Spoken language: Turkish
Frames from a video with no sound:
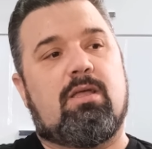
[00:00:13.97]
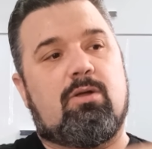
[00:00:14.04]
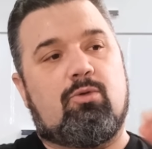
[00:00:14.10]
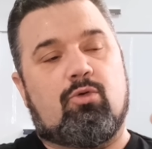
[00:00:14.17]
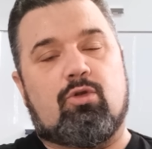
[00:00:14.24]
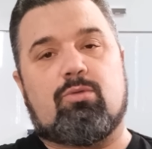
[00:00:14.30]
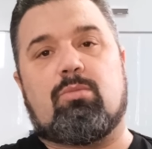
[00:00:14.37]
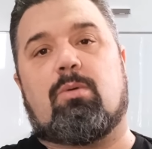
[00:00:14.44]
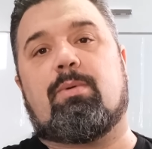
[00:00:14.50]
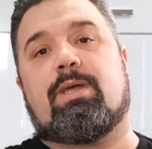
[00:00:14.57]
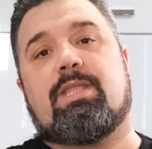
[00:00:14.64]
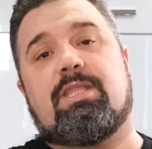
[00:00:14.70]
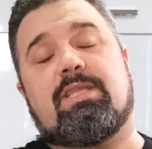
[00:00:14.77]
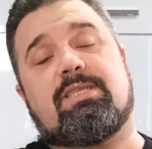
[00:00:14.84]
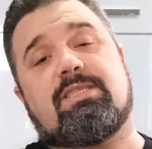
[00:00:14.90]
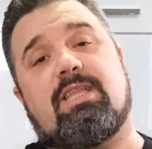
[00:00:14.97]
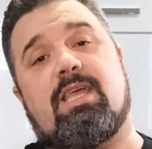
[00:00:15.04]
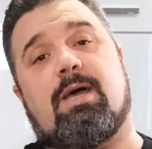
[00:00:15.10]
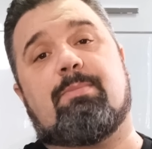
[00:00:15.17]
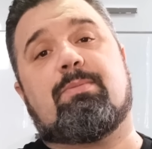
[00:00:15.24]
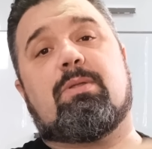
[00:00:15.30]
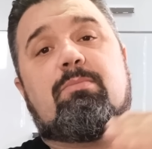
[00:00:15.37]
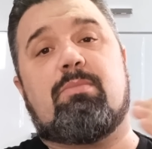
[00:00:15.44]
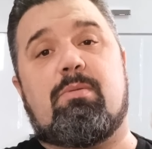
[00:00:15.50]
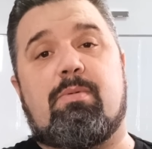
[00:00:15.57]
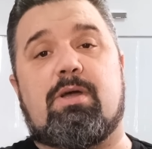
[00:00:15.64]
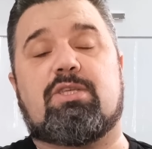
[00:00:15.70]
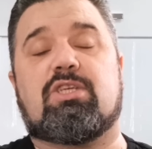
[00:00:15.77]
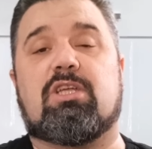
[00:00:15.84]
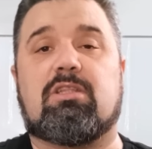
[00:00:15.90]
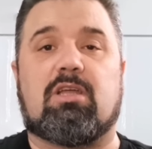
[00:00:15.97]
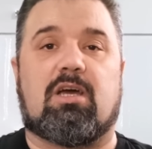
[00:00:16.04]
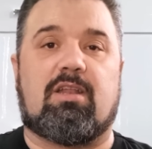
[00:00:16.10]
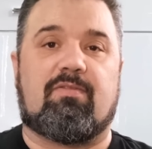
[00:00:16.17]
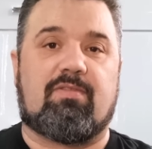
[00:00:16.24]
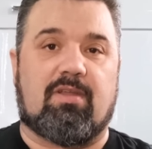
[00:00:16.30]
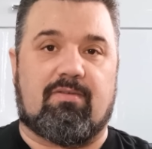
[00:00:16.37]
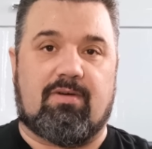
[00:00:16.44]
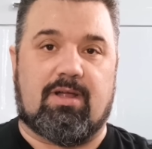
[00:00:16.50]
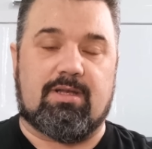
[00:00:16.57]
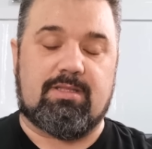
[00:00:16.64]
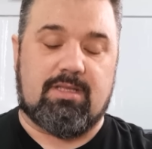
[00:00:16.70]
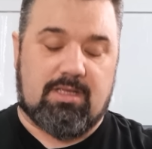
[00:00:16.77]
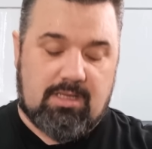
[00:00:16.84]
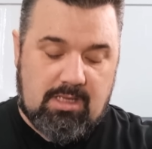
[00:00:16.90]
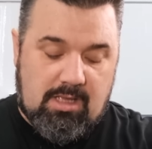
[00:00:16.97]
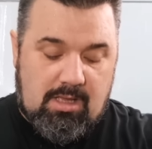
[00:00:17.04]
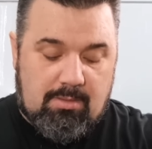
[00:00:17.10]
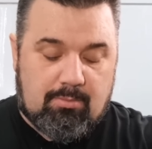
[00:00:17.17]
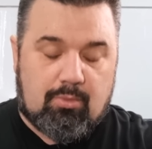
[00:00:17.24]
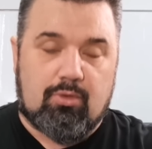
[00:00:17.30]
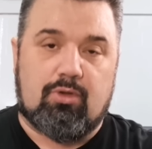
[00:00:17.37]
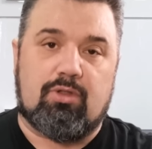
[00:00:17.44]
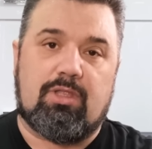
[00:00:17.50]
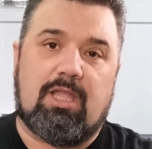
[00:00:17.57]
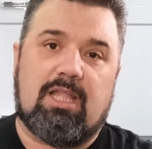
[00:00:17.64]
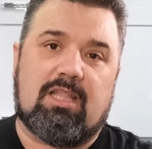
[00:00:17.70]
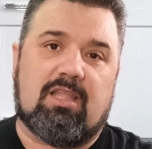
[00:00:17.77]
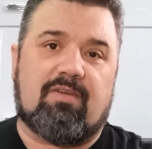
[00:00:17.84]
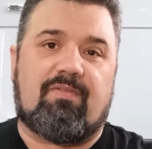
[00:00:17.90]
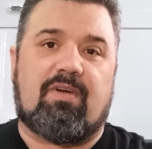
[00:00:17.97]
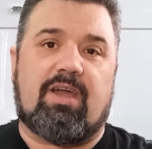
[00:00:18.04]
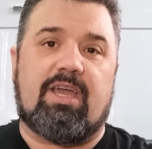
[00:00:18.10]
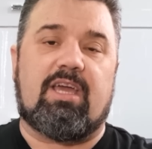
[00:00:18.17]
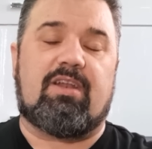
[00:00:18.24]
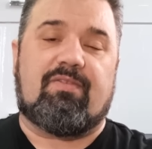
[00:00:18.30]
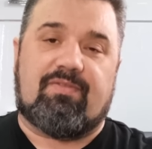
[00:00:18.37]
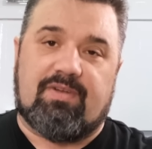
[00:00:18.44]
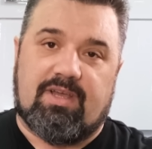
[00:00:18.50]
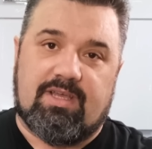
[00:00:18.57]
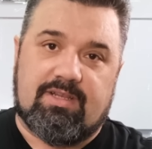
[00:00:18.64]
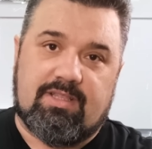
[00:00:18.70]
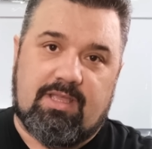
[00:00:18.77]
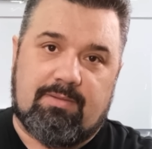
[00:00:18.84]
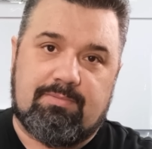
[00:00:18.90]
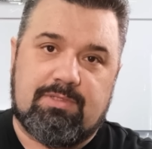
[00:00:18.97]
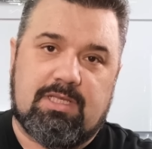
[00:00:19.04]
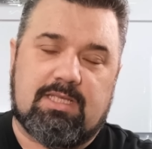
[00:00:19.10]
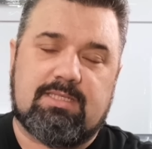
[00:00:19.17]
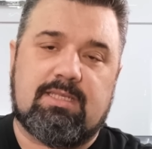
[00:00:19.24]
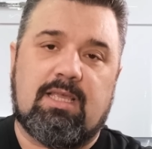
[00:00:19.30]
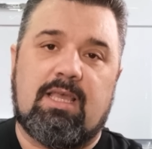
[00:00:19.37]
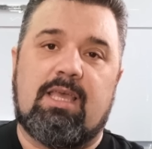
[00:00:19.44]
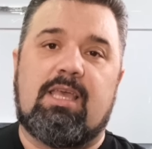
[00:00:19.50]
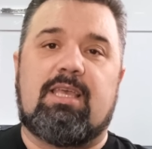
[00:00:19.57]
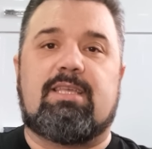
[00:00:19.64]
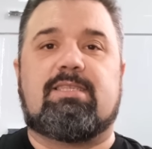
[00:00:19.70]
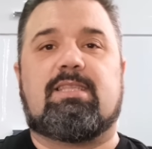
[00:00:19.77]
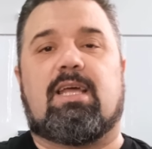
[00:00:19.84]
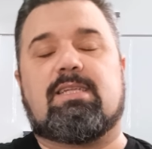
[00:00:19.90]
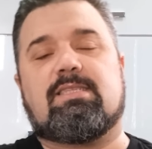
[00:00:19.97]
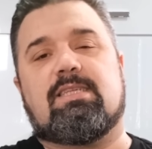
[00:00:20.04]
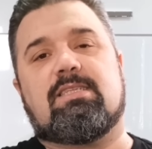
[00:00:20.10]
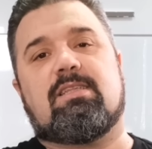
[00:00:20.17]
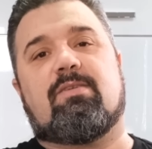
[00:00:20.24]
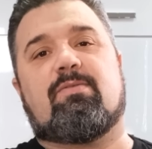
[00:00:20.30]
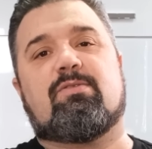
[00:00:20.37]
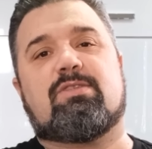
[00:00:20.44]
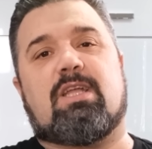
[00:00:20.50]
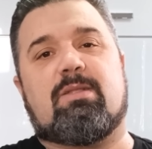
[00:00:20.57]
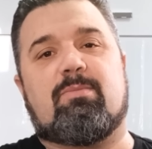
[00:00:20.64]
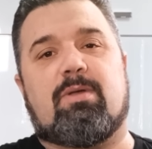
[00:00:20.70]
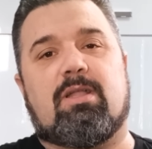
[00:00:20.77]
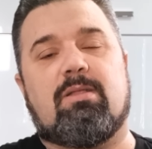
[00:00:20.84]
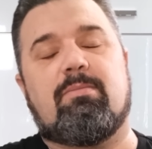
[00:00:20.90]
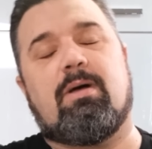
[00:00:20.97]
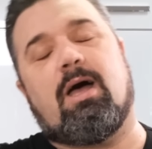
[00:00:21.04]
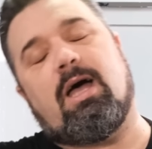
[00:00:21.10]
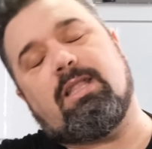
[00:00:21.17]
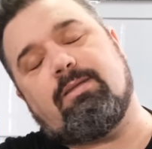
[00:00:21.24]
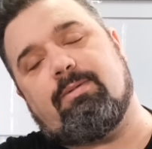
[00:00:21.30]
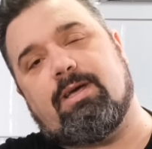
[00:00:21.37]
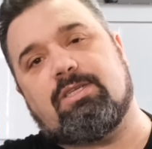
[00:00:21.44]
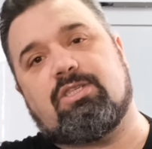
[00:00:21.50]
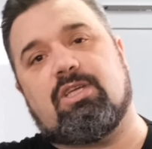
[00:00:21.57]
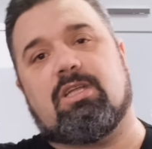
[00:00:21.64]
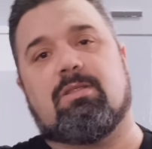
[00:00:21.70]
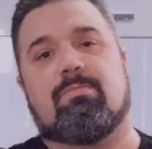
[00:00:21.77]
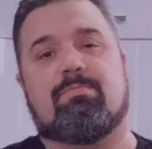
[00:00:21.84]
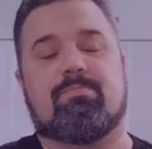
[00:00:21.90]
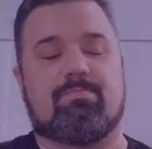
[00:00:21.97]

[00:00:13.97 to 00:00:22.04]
Kurutma makinesinde yaptığım bir başka tarif de vardı. Bugün ilk defa air fryer'da yapacağız. İsterseniz lafı uzatmayalım. Hadi başlayalım.